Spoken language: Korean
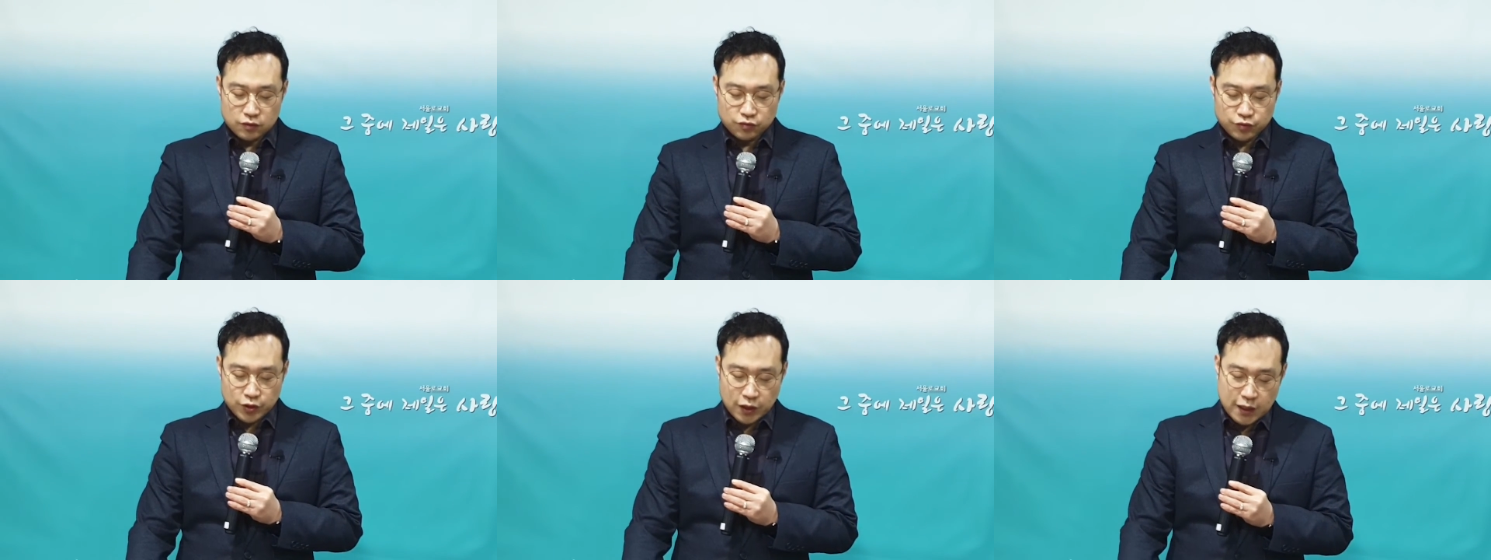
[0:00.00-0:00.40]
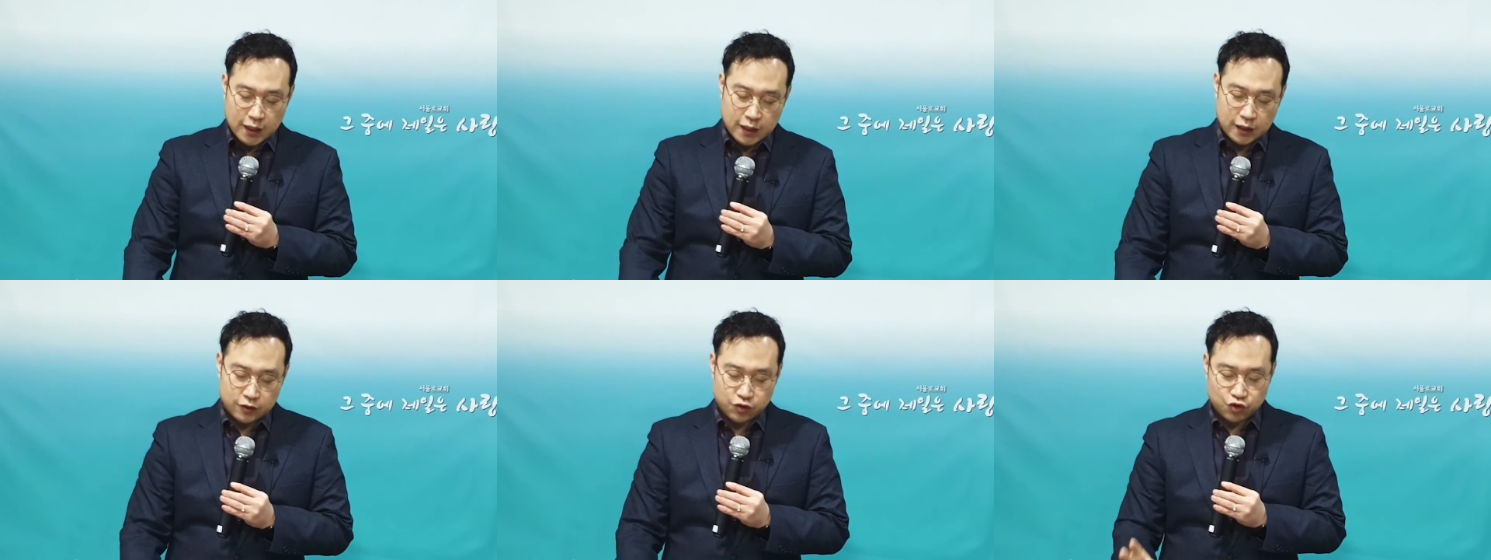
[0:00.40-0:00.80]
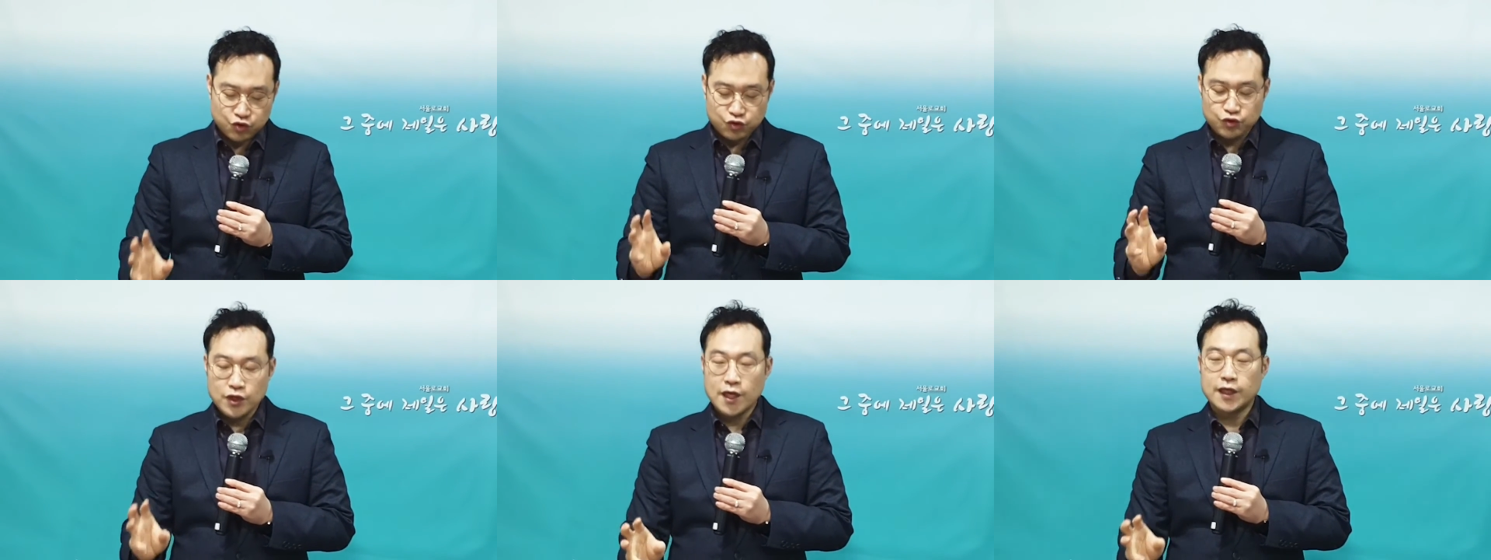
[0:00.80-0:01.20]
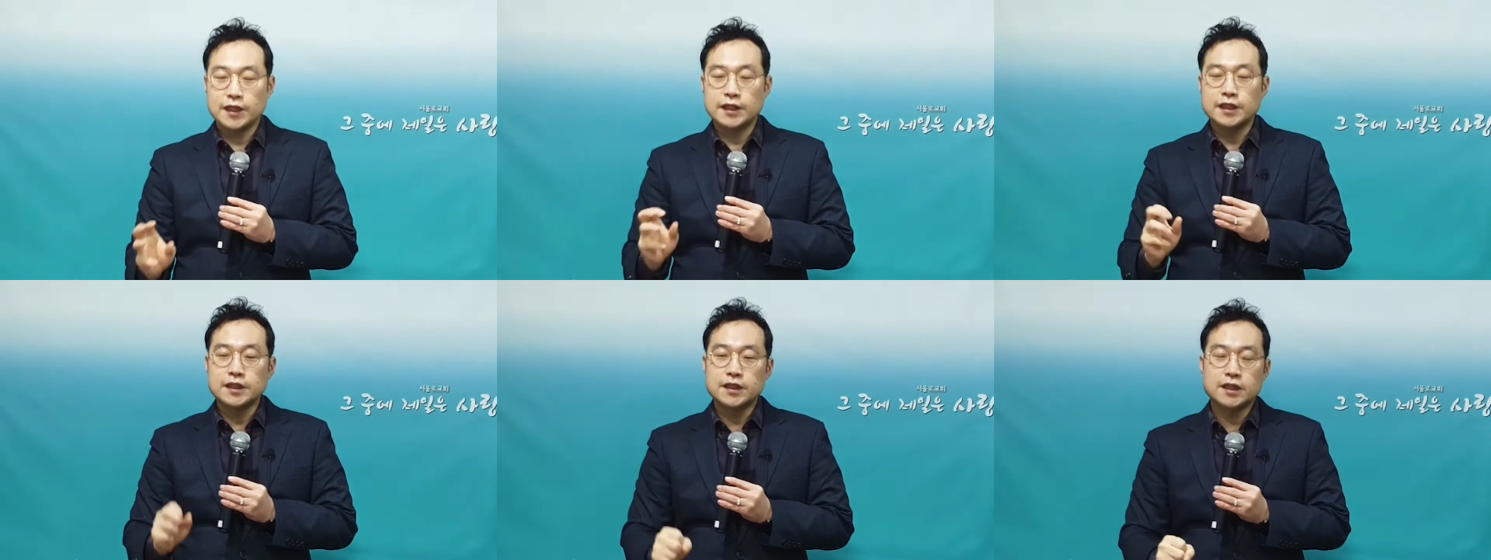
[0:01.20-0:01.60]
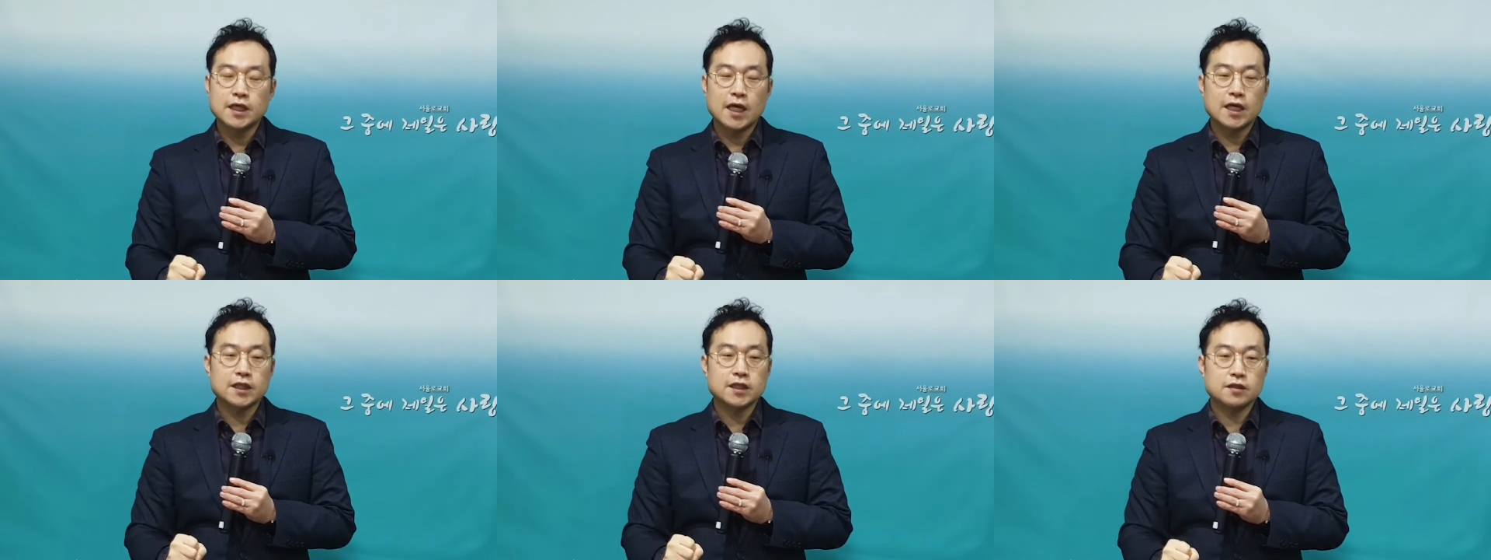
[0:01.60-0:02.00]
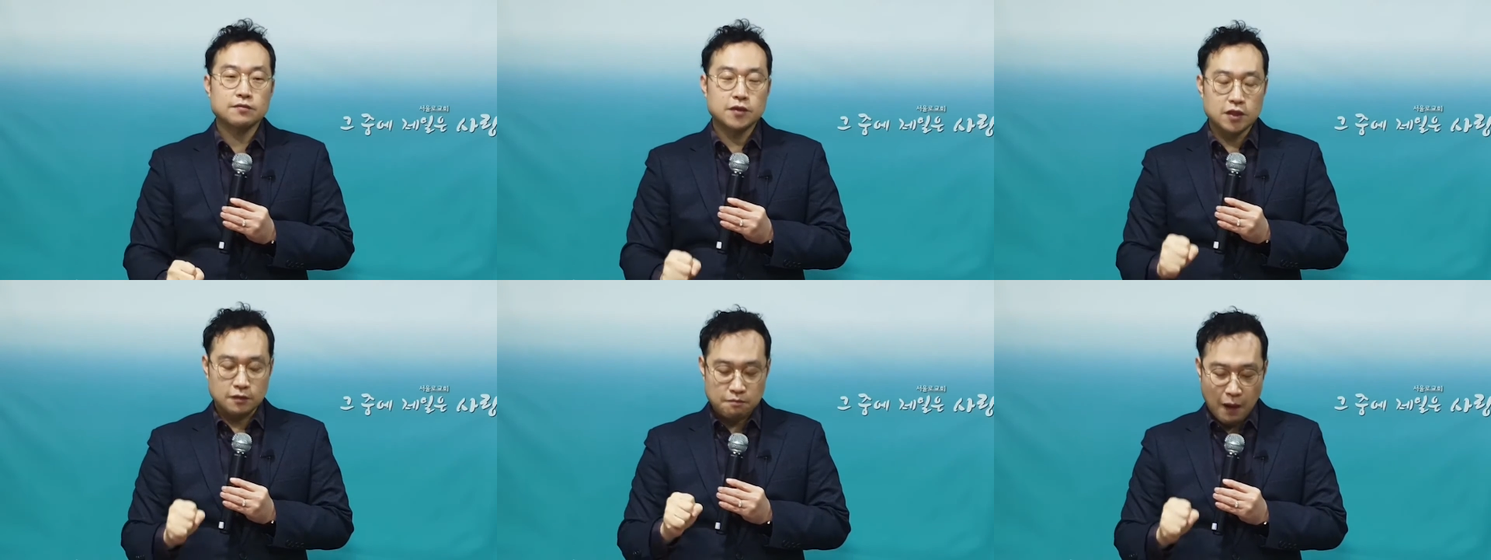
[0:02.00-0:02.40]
우리가 주의 인자하심을